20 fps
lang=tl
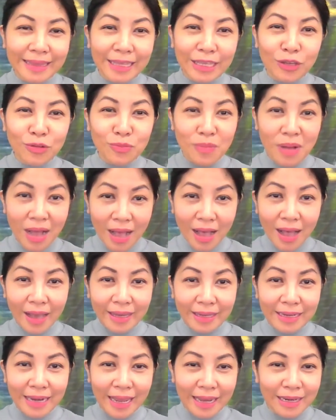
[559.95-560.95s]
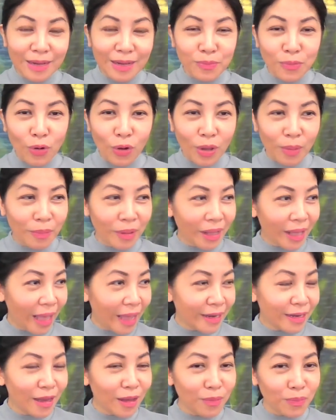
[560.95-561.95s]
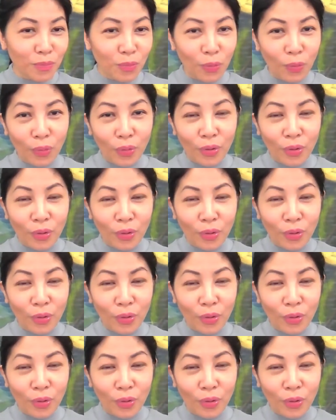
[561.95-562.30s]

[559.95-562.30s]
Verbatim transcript: na yung mga kakilala mo, kamag-anak mo,